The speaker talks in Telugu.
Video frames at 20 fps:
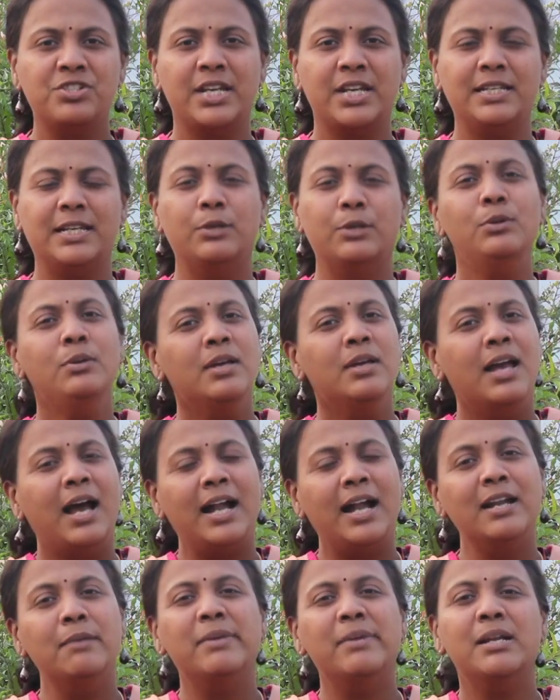చెయ్యరు
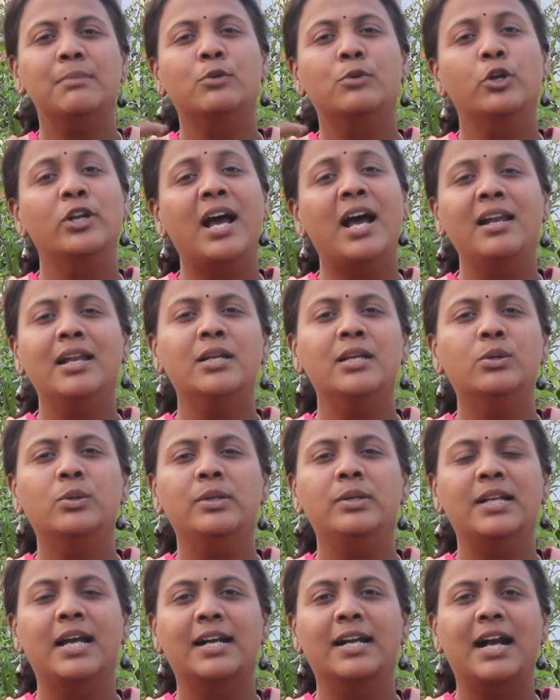అంటే మనం
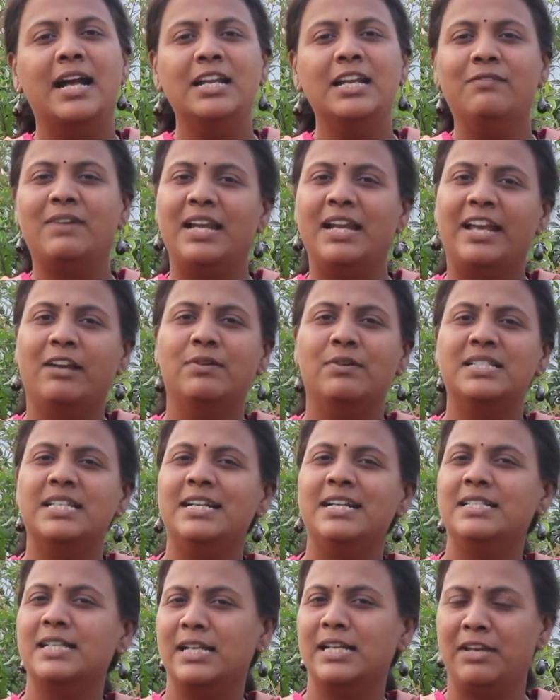కొనాలనుకున్నా కానీ వాళ్ళు ఎక్కువ
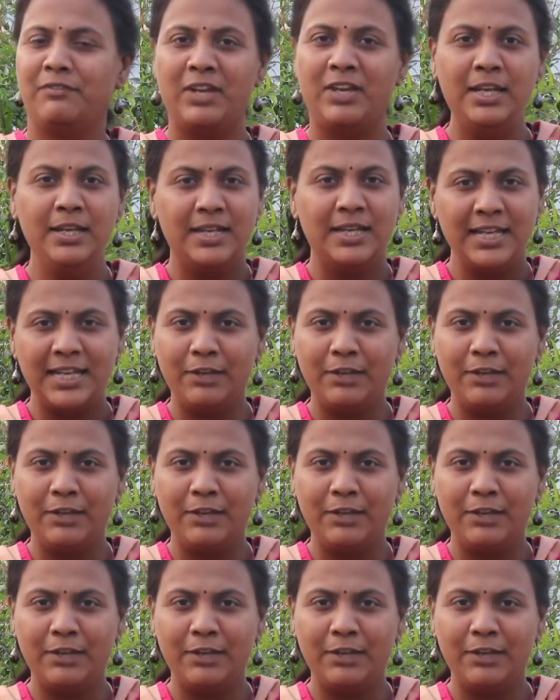సీడ్స్ అనేవి